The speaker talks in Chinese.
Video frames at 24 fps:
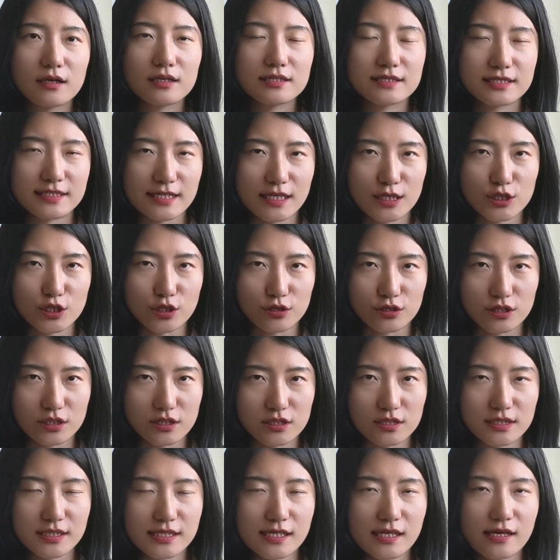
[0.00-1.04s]
节省
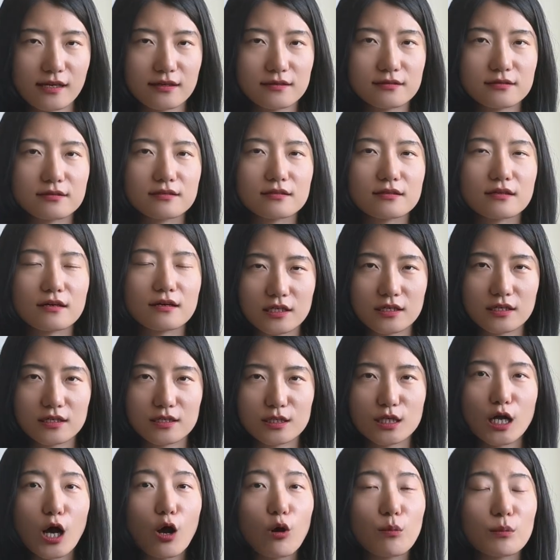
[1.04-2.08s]
时间，
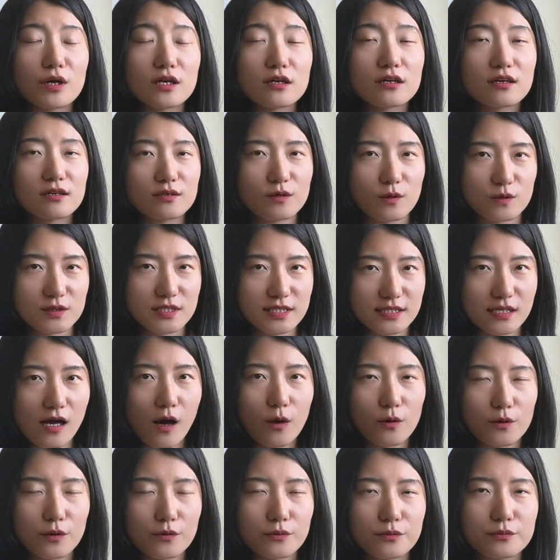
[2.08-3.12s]
让我们更有效
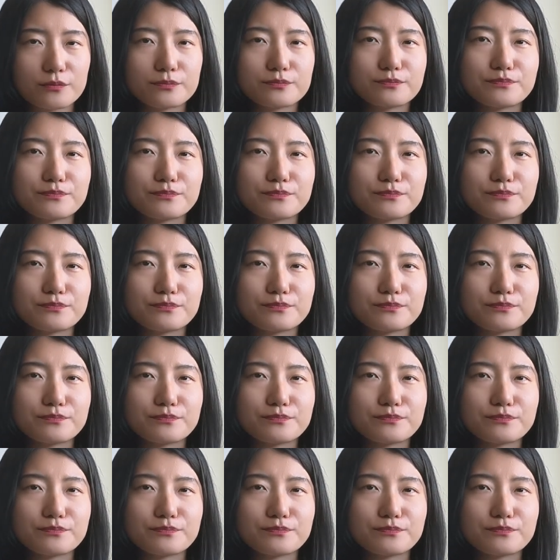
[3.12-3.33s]
率。